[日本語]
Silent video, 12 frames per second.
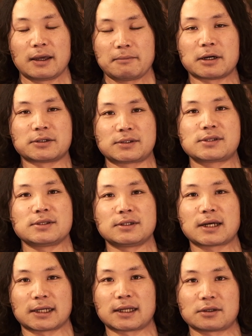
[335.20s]
まあ、普通
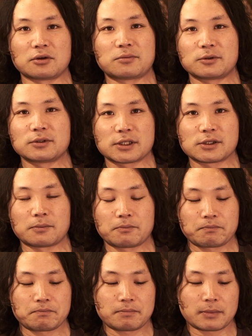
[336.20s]
かなと思うんですよ。
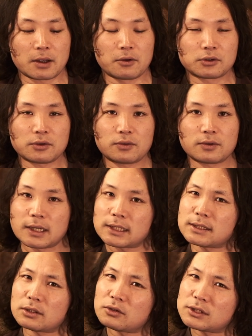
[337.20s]

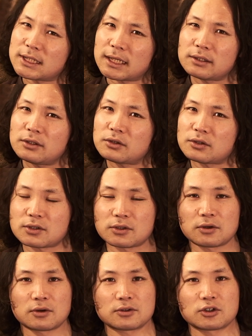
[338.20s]
オートフォーカスはどっちかっていうとそ
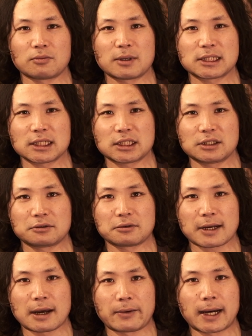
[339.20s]
の照明写真と
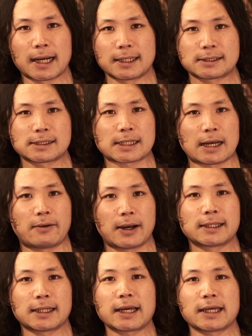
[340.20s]
かは使
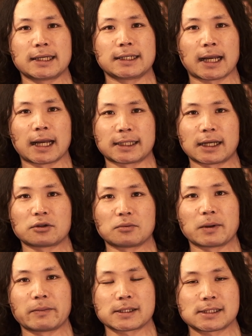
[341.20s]
わないかなと
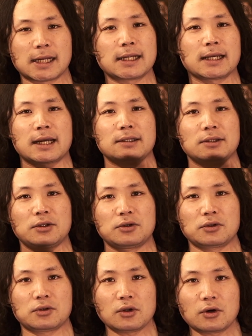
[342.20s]
思います。なんでかって
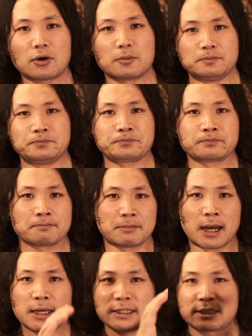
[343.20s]
いうと、
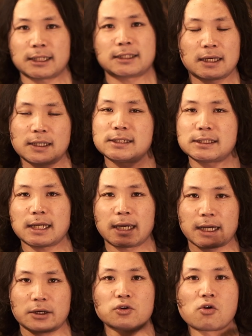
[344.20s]
まあ、被写体自
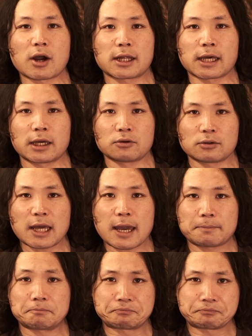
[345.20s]
体が動かないので、